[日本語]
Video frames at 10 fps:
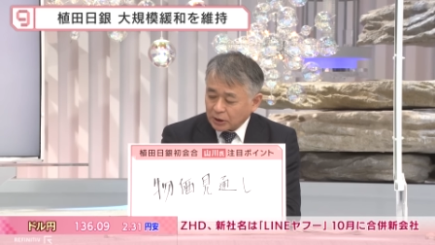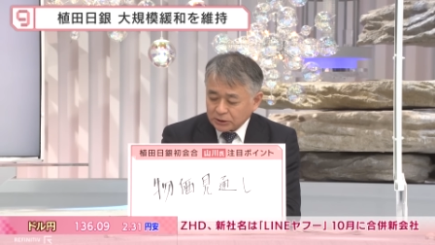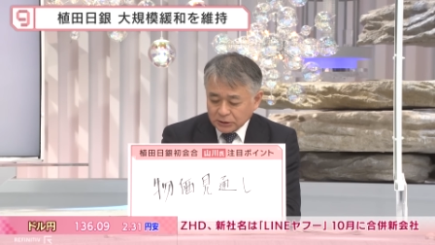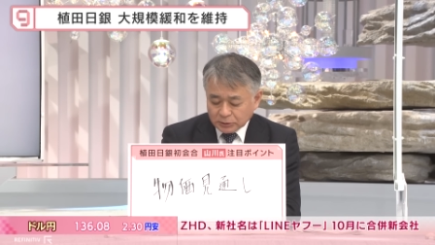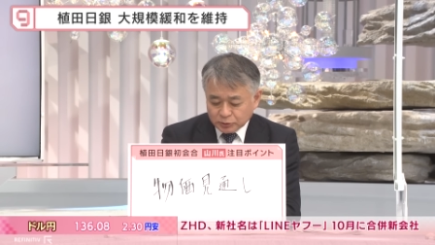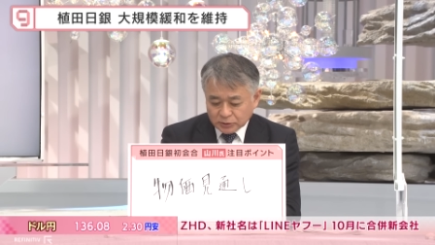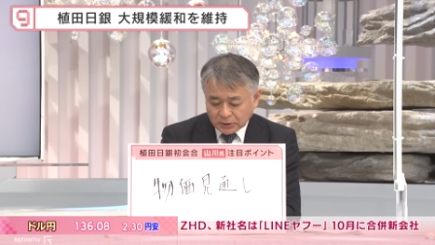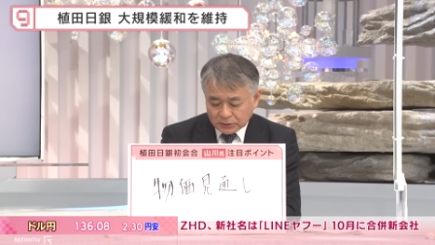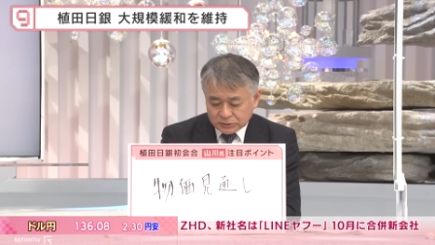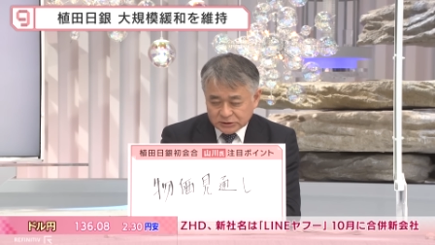あ、かなり物
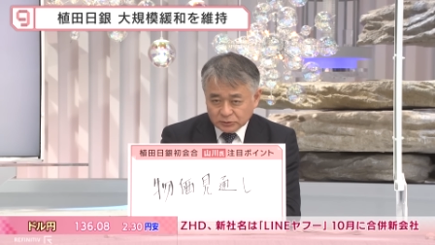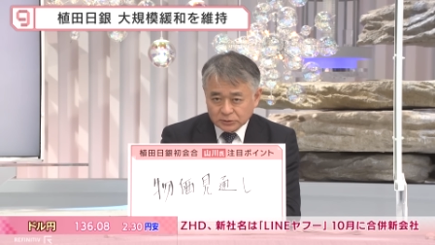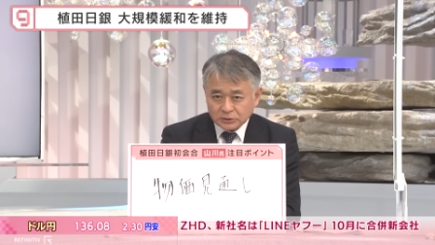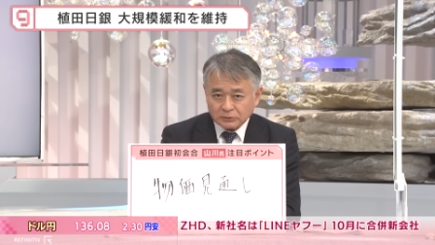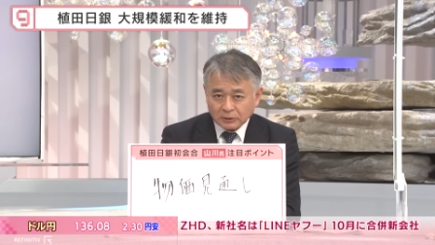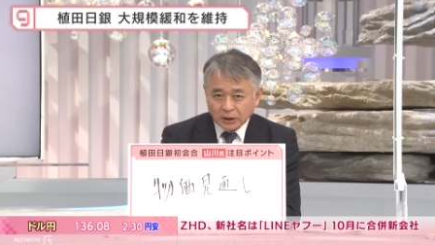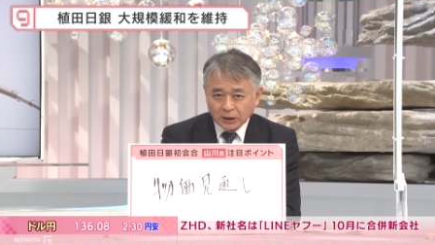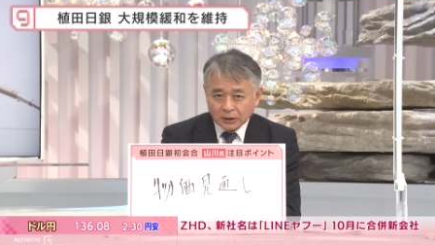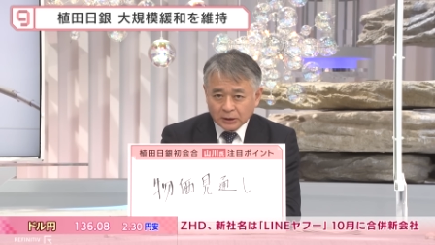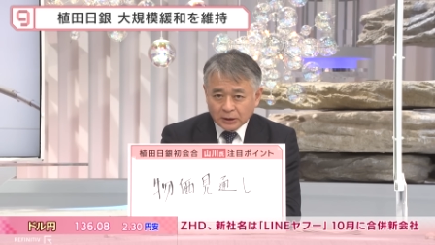価の基調というの
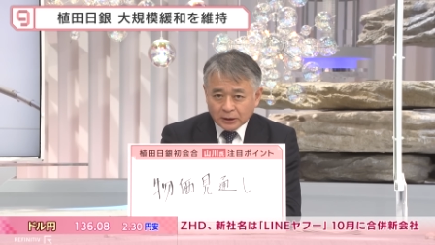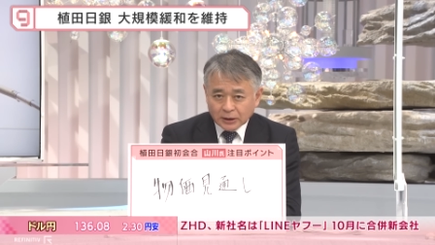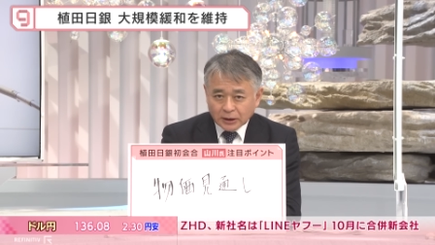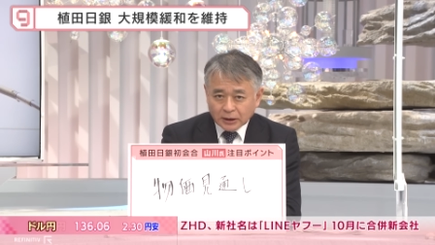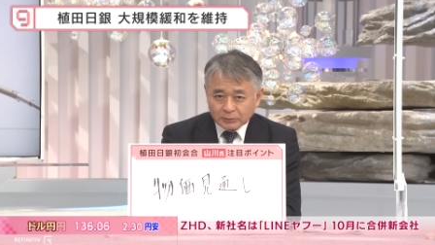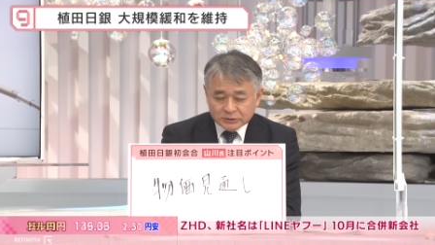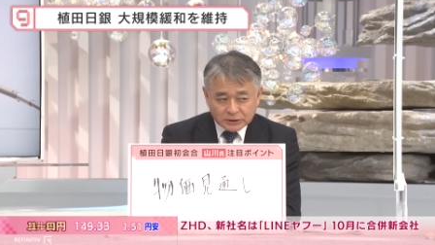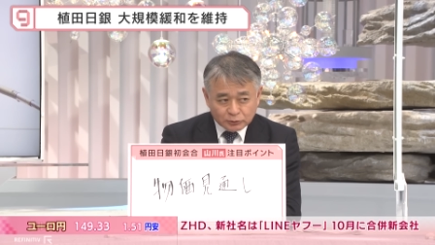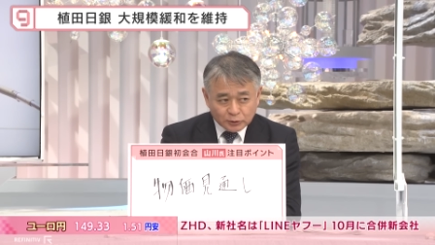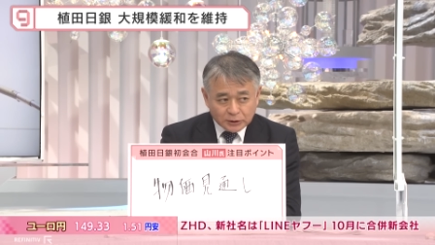はえーまあ、
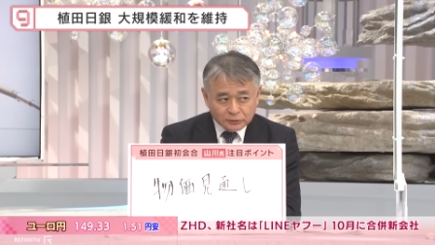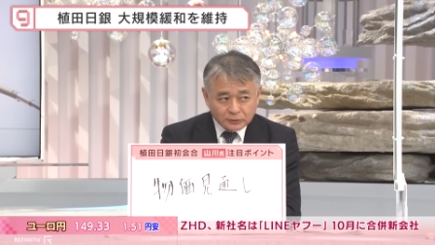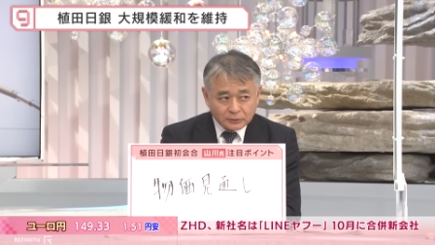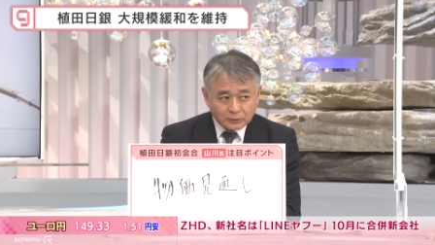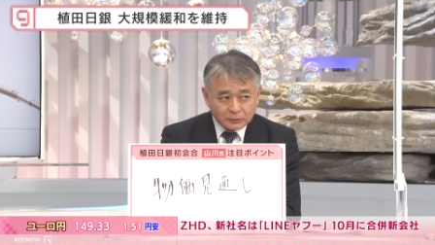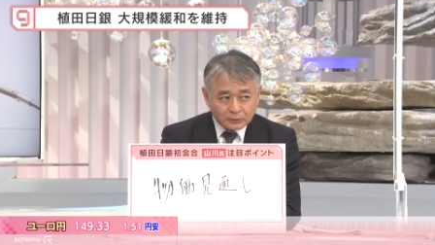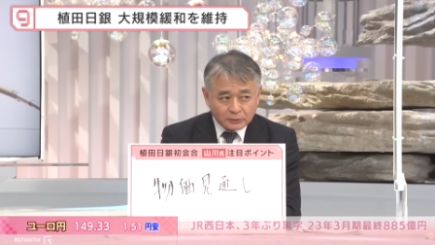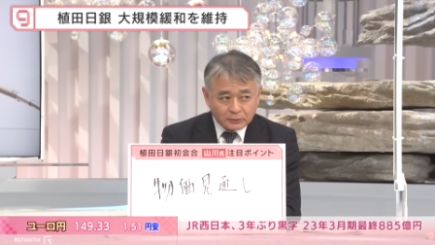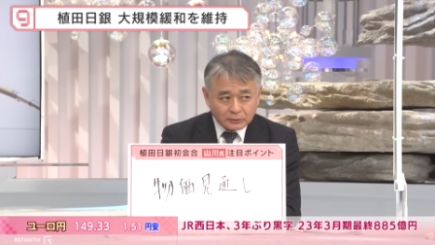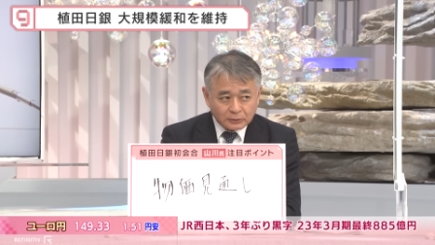先ほど、あ
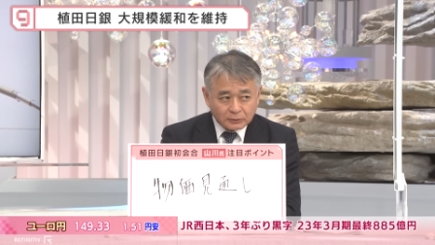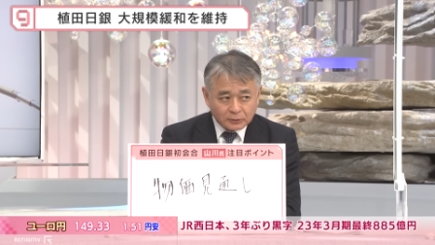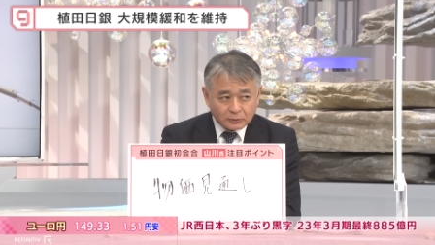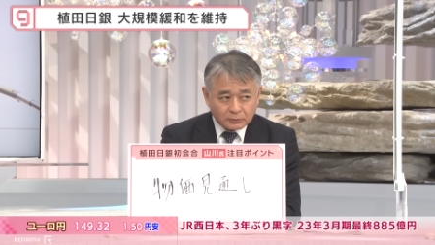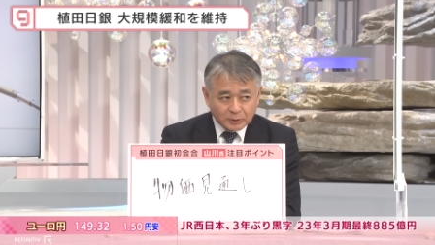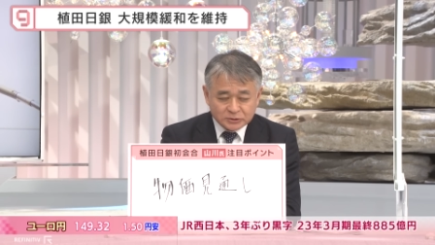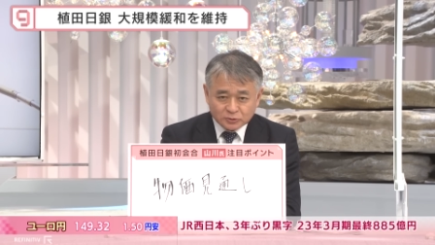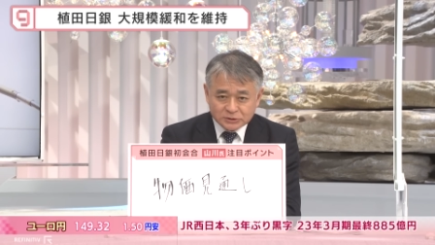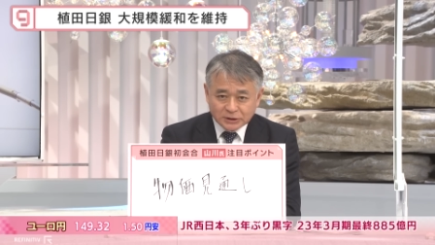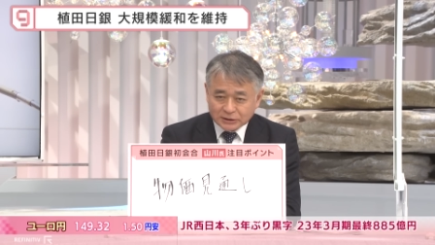のまあ、
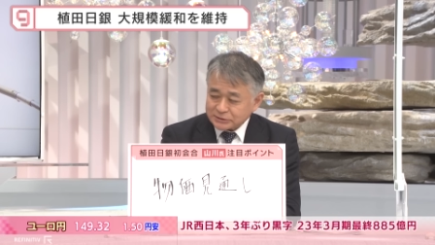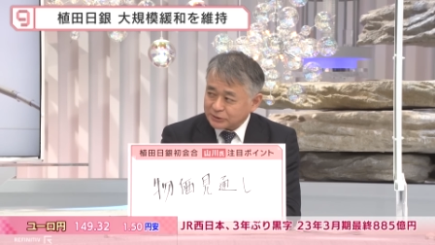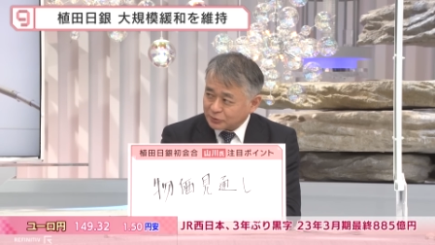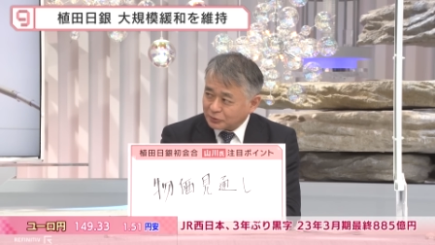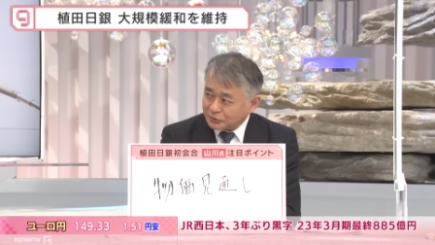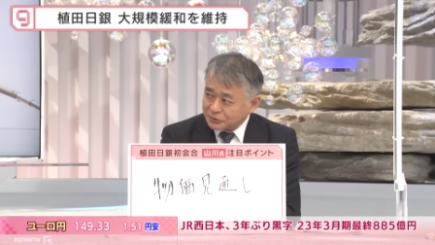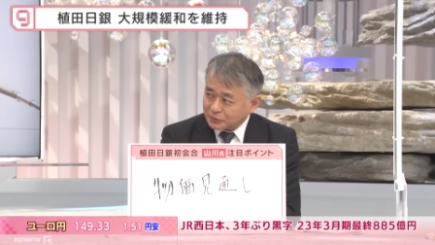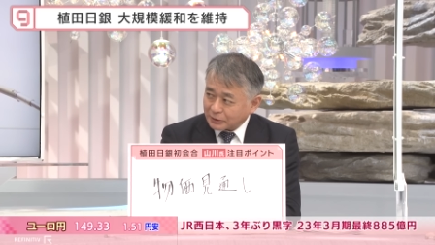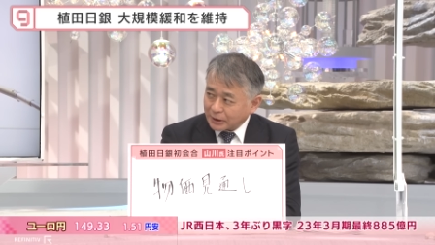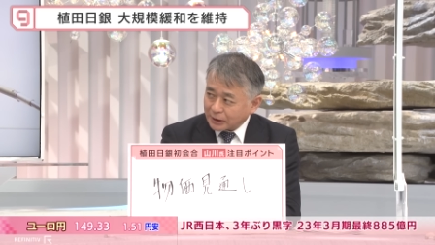正直な発言とこういうようなあの